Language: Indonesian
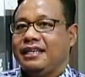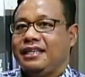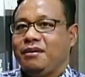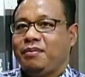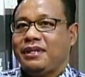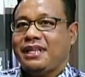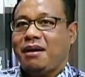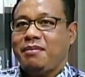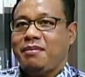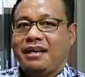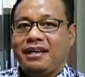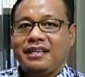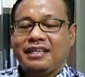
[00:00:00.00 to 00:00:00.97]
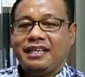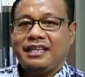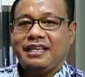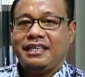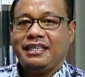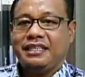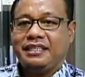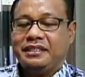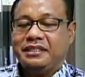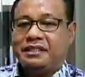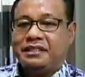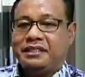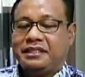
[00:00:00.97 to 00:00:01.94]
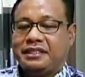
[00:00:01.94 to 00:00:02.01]
Yang pertama, eh,
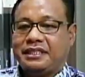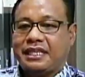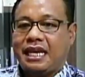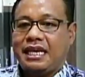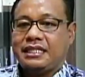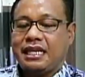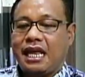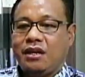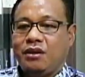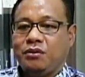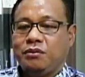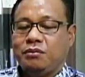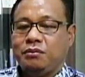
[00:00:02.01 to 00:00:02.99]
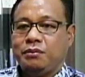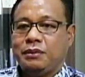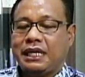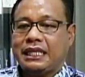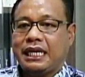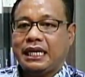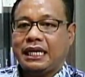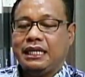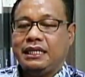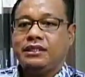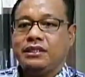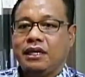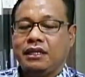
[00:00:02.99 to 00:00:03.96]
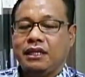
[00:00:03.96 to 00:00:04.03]
saya selalu mengatakan
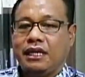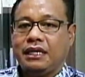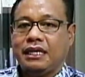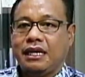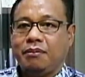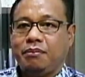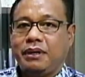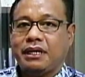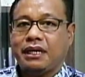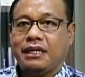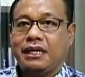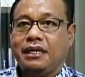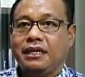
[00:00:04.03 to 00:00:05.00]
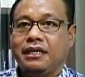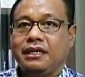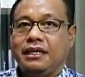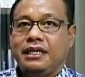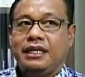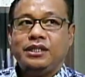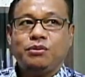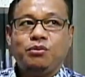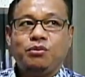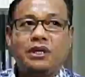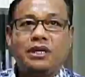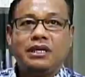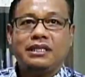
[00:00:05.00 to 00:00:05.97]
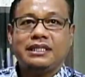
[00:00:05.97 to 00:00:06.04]
Insya Allah. Kenapa? Karena ini
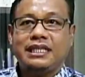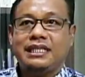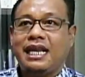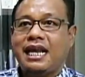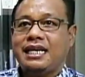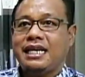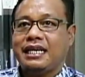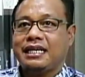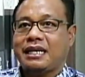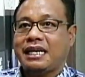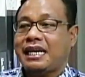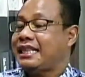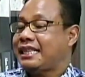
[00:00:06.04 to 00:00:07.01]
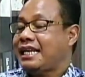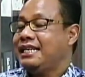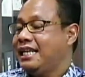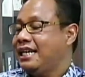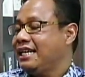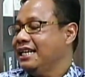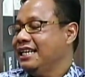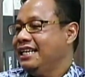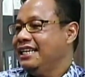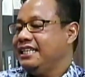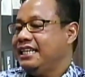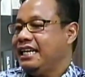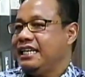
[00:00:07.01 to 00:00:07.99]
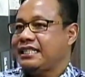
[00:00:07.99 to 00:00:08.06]
semua saya jalani karena takdir. Karena
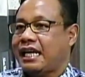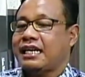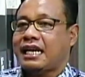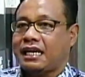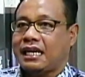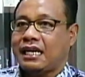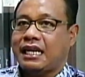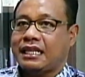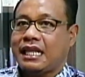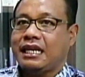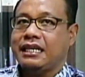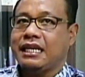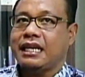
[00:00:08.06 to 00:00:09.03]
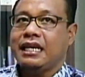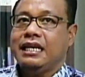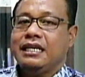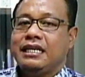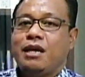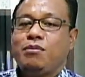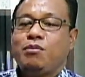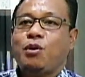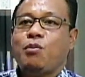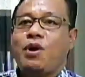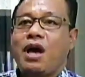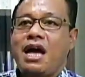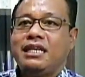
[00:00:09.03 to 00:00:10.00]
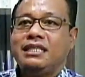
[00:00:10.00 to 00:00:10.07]
ya, takdir. Ya, karena, karena takdir. Dan
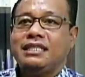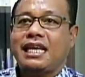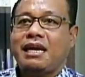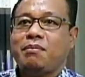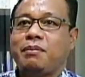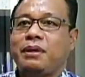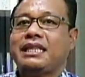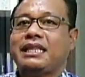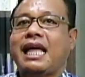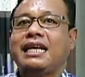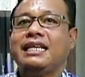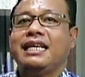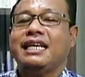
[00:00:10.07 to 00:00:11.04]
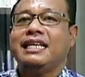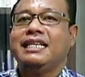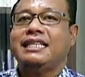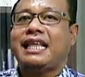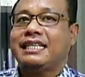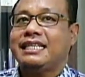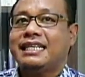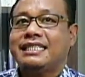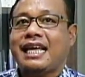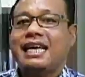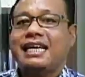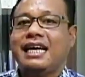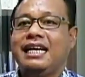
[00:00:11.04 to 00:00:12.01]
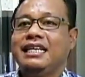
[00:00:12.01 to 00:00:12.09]
mudah-mudahan saya bertakdir takdir
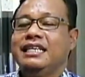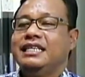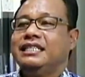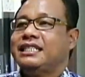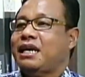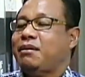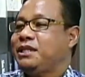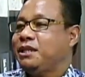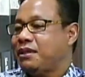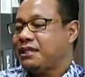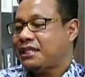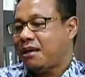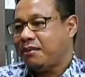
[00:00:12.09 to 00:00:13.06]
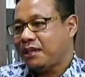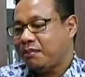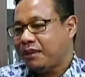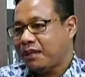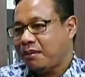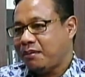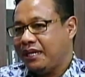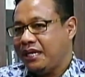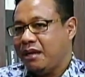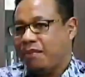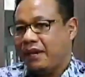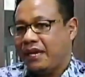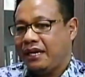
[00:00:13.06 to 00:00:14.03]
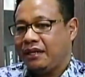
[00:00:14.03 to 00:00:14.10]
saya, saya bisa bersama teman-teman di
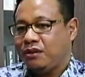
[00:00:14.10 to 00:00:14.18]
DPR